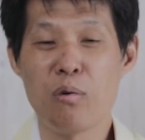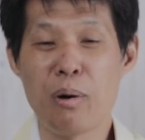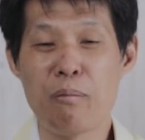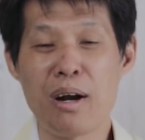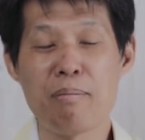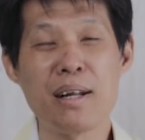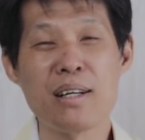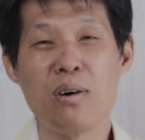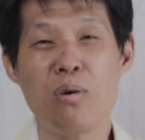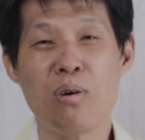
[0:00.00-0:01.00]
ความรัก
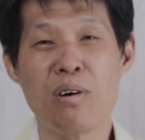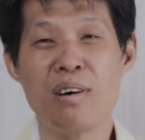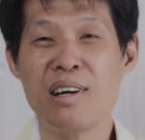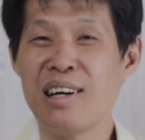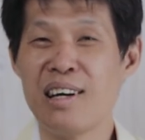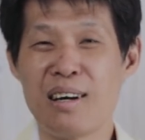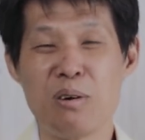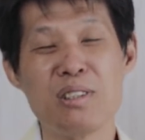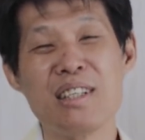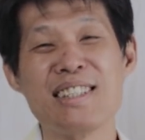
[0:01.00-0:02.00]
มั่นคง
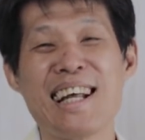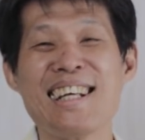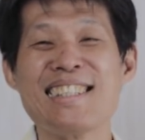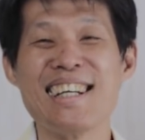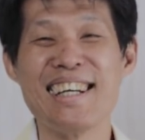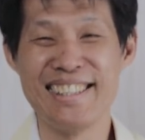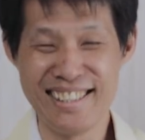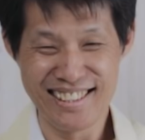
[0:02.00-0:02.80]
เราจึงสรรเสริญ